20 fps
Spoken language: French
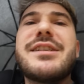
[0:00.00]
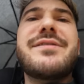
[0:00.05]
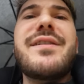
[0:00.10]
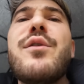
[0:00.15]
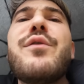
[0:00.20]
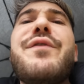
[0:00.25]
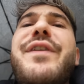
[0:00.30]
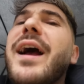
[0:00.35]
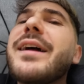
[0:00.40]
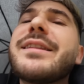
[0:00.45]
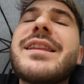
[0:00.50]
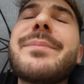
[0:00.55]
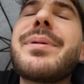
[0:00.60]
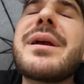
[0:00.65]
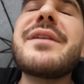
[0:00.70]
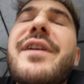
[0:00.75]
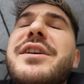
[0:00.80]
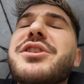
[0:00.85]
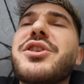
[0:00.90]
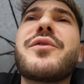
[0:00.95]
Je vais vous faire un
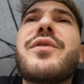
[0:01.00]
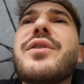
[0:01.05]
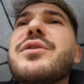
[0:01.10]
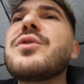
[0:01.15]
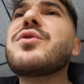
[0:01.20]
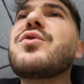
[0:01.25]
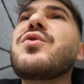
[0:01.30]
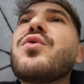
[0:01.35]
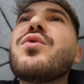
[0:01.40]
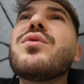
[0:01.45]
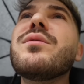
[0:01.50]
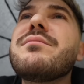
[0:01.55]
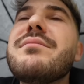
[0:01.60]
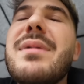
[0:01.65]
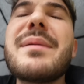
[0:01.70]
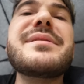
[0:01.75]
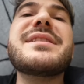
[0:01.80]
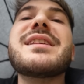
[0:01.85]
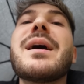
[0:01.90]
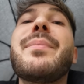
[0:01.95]
débrief à chaque fois de tout,
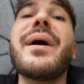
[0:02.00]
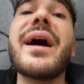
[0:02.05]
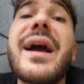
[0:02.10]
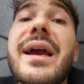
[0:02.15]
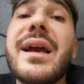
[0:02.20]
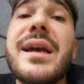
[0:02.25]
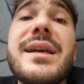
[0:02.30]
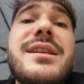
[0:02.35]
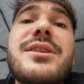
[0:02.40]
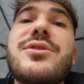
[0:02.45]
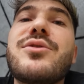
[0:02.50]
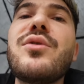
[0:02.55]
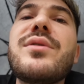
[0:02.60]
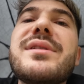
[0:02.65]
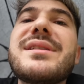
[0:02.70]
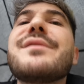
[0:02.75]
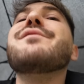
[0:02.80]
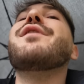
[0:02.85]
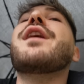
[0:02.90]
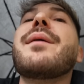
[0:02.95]
même si ça paraît ridicule.
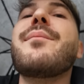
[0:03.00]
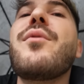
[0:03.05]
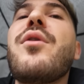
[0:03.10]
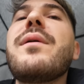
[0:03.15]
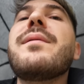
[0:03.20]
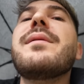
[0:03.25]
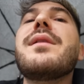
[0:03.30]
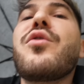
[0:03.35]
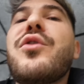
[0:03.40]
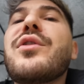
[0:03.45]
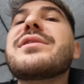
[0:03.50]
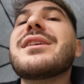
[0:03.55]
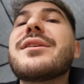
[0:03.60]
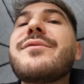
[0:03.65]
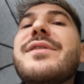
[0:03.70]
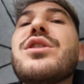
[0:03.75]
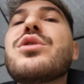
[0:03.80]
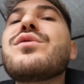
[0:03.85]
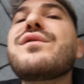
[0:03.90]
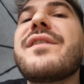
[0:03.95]
C'est vraiment, dans cette
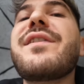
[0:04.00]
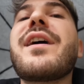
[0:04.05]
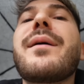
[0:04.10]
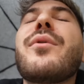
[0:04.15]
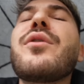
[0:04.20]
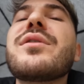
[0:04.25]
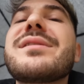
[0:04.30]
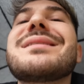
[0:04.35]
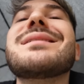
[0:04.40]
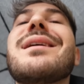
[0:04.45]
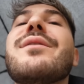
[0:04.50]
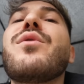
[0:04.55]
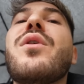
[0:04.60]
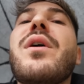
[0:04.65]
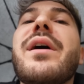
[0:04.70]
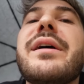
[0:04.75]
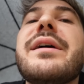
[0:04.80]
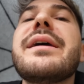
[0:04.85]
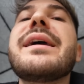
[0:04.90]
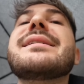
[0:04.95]
vidéo, on va vraiment
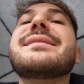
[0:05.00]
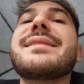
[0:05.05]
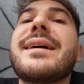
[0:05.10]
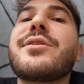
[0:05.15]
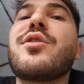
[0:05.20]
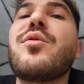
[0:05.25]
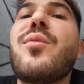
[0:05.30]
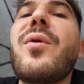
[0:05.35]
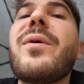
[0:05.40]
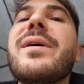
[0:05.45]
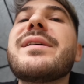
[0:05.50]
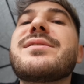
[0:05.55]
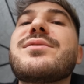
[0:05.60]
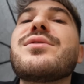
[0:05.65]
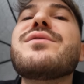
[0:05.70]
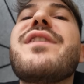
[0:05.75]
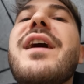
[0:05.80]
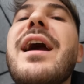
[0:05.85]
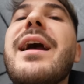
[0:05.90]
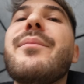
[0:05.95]
savoir exactement est-ce
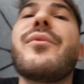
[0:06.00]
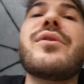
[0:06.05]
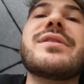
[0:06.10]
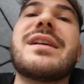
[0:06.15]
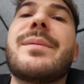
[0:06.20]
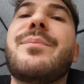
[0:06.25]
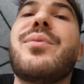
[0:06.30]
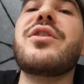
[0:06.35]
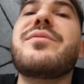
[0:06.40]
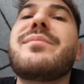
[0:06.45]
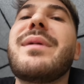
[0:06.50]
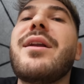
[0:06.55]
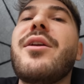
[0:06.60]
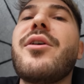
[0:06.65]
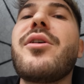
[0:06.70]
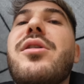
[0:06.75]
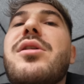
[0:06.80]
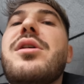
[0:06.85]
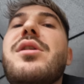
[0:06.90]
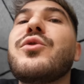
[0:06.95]
que vraiment ça porte
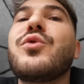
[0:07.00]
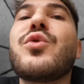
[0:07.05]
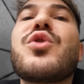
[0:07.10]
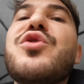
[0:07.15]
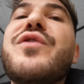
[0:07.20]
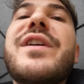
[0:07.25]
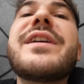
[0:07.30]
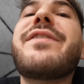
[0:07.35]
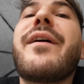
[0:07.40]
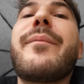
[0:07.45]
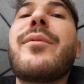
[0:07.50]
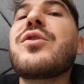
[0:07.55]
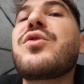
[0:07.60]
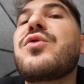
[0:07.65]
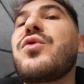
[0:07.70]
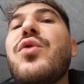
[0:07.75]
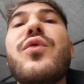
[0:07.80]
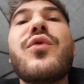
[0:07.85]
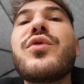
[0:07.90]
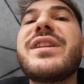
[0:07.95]
malheur. Donc je vais vraiment
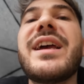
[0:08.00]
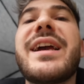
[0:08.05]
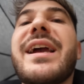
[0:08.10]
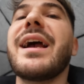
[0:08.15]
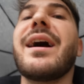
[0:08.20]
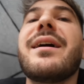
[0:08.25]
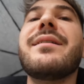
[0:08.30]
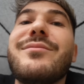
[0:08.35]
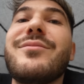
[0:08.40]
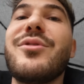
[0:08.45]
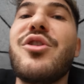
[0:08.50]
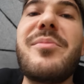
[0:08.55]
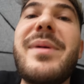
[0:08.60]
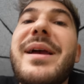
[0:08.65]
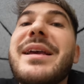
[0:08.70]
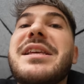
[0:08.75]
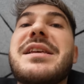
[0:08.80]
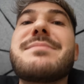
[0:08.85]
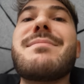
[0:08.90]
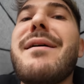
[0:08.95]
tout vous décrire. Le
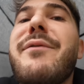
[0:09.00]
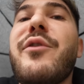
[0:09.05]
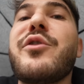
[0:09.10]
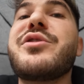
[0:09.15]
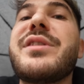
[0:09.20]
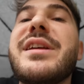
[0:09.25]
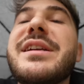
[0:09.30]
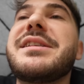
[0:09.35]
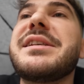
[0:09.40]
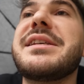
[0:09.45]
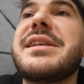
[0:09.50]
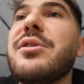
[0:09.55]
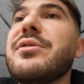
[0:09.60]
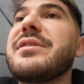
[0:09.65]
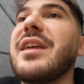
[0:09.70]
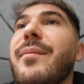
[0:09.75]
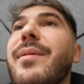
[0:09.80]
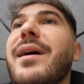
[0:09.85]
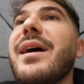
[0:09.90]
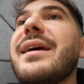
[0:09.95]
mec qui m'a vendu les tickets au
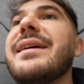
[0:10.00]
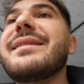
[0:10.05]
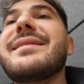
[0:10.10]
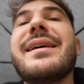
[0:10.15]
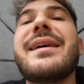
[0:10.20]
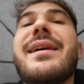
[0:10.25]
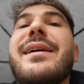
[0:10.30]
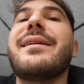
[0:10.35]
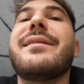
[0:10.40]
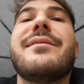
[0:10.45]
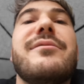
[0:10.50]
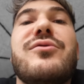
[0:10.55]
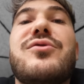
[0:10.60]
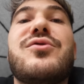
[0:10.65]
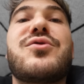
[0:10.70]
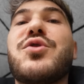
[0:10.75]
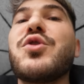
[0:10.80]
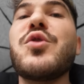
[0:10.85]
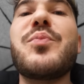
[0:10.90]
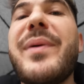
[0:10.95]
tabac était
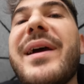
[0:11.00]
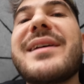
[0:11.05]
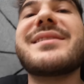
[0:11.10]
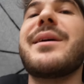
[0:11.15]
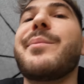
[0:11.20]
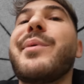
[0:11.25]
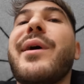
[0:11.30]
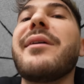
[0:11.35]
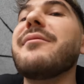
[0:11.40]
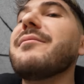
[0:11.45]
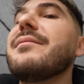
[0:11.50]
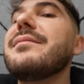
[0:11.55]
super sympa.